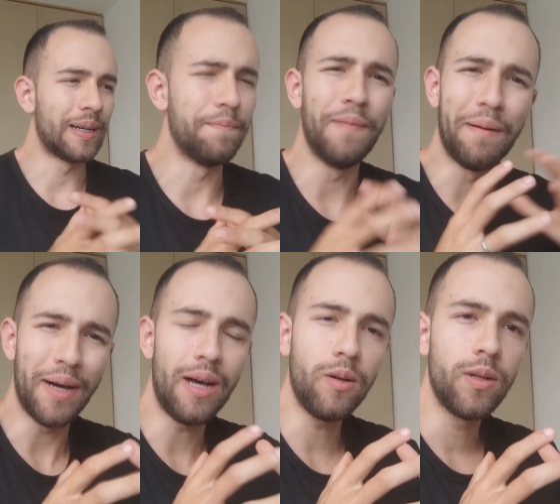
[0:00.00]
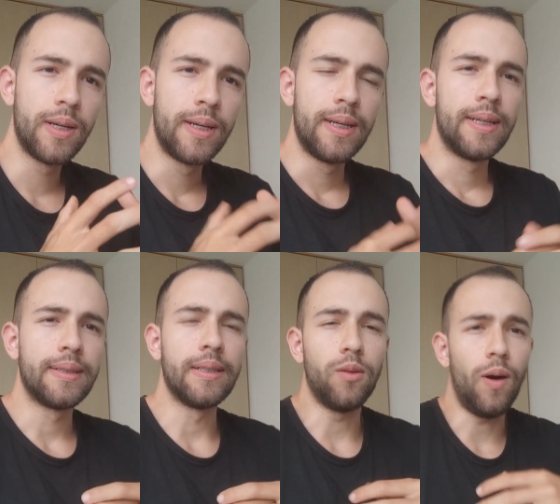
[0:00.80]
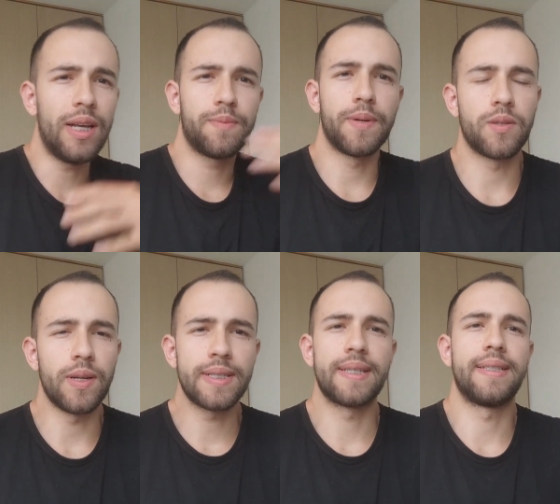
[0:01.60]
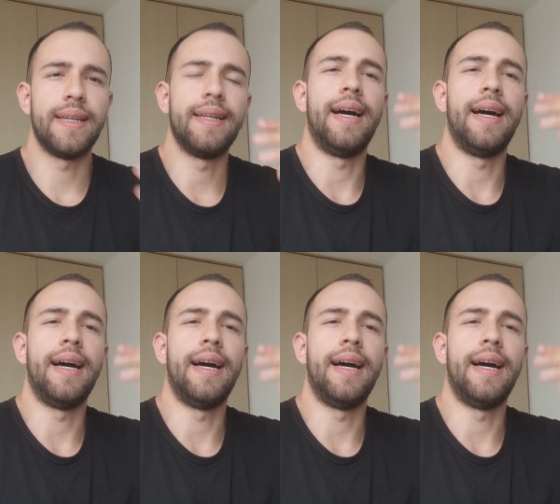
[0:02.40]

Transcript: mamado de todas las personas que están